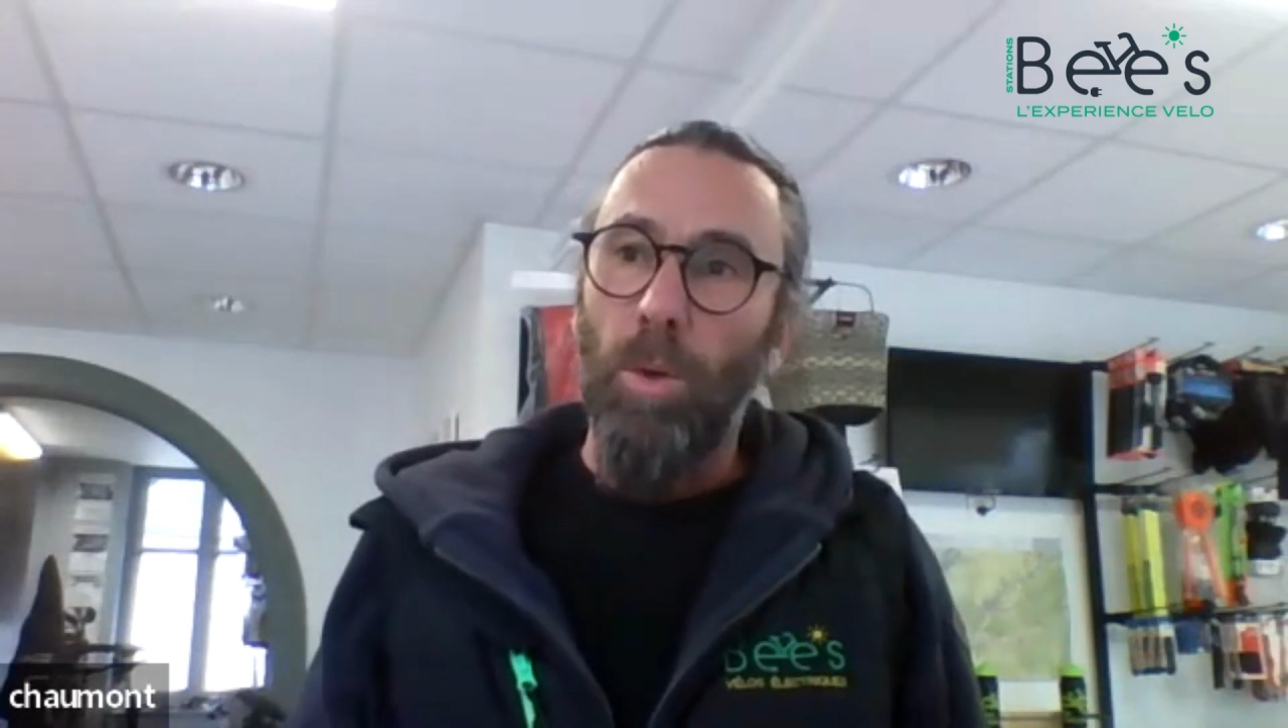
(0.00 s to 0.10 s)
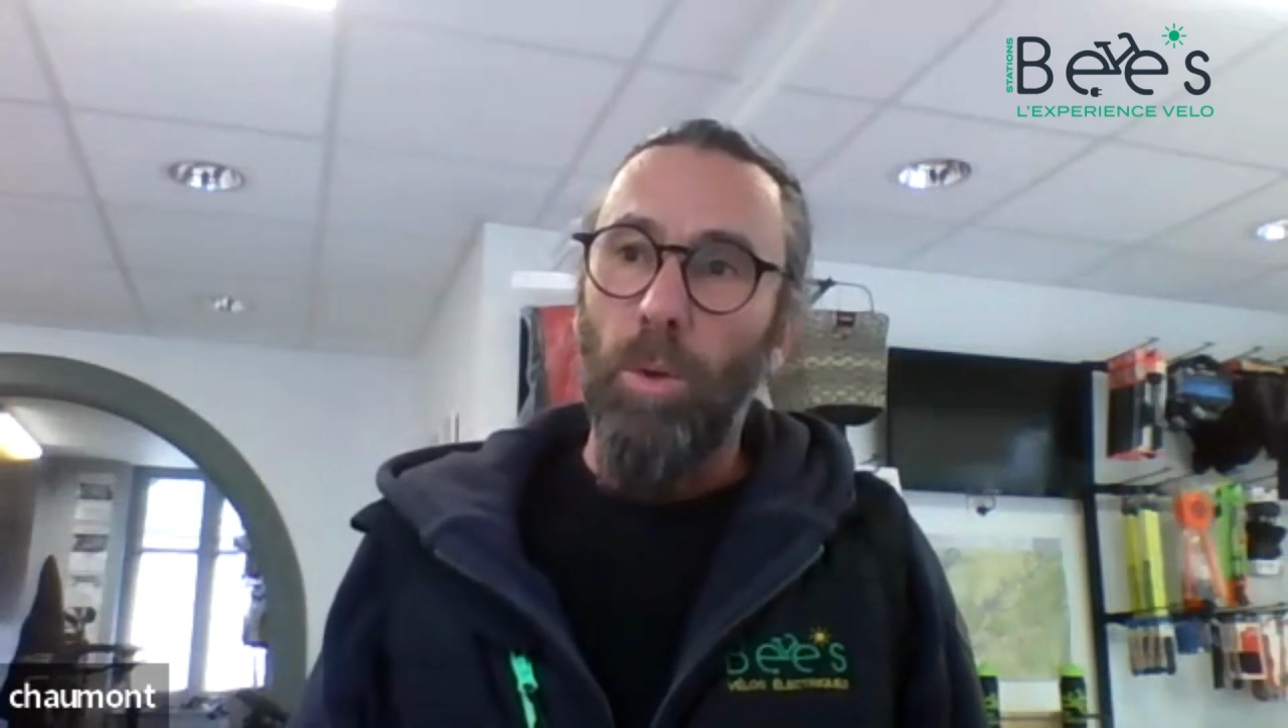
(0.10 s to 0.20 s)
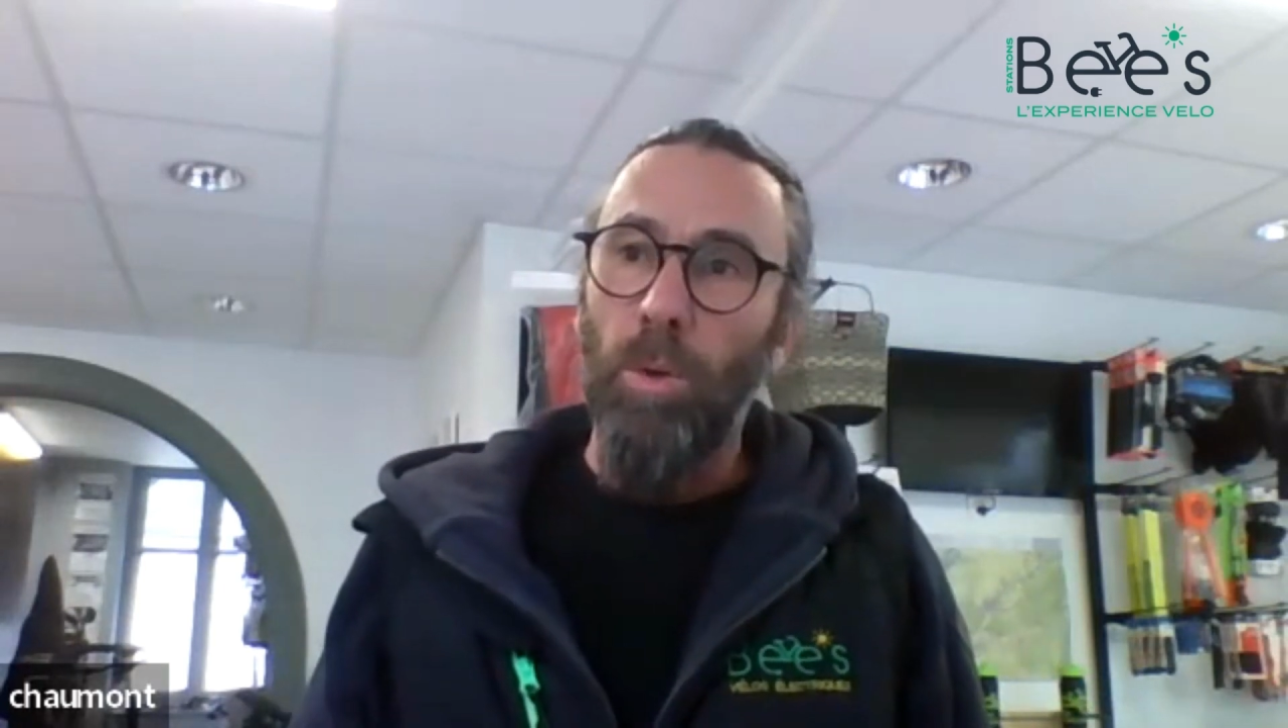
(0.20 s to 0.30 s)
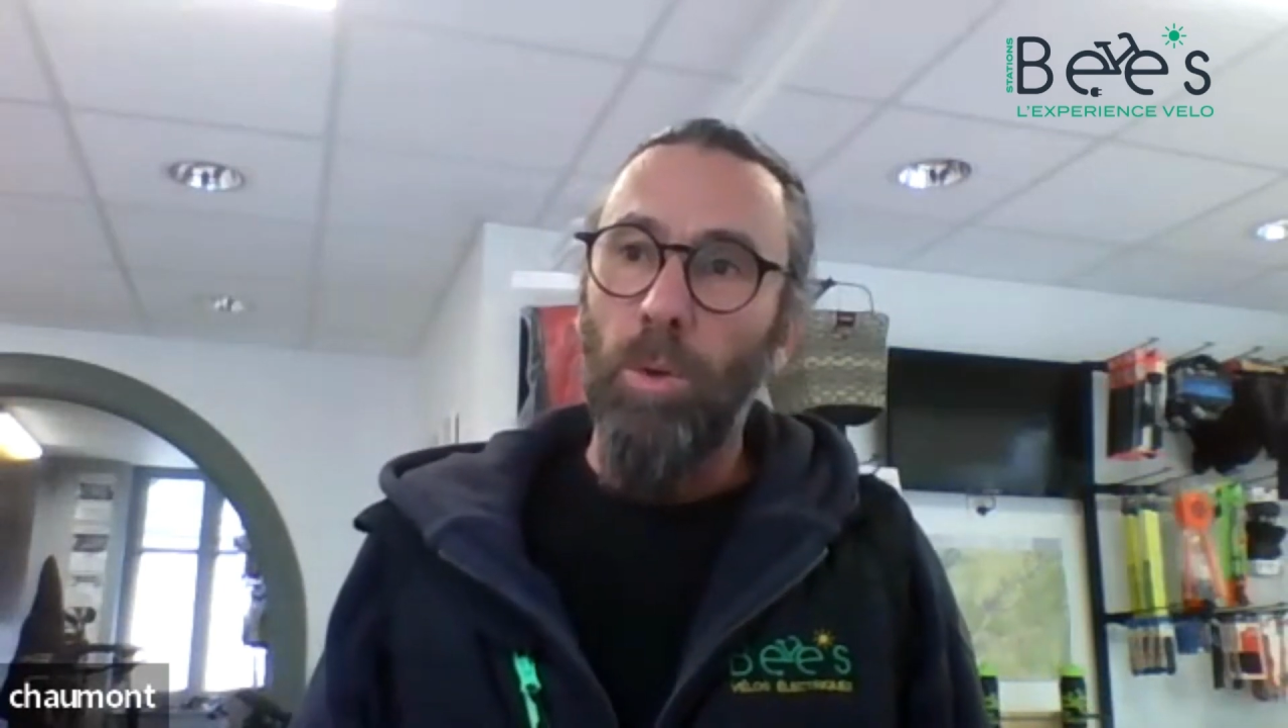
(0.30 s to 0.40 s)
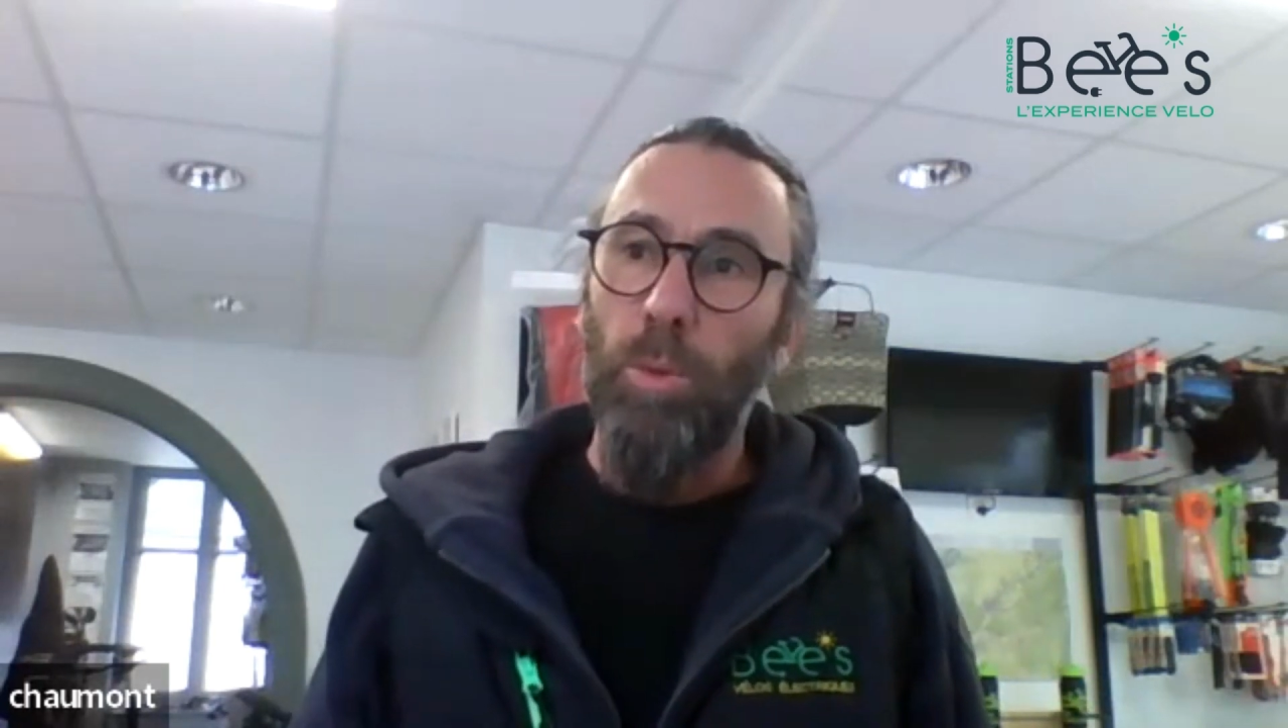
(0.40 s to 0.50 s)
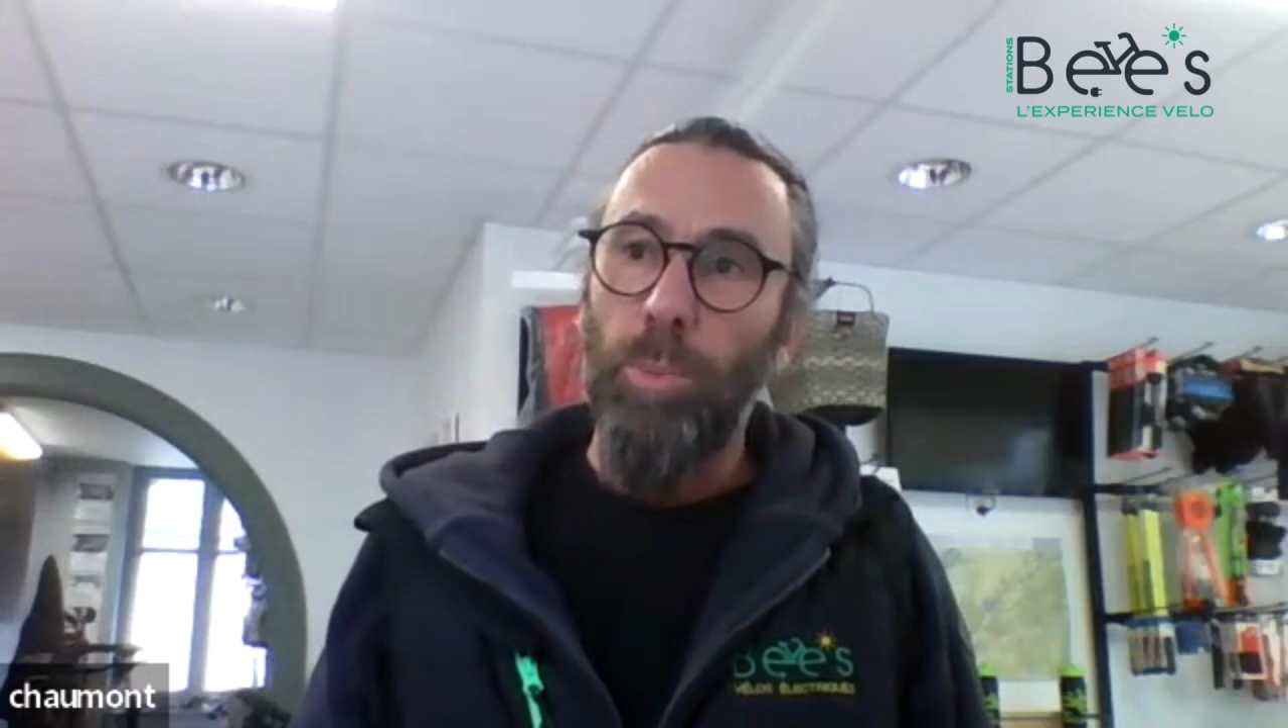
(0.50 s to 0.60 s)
On se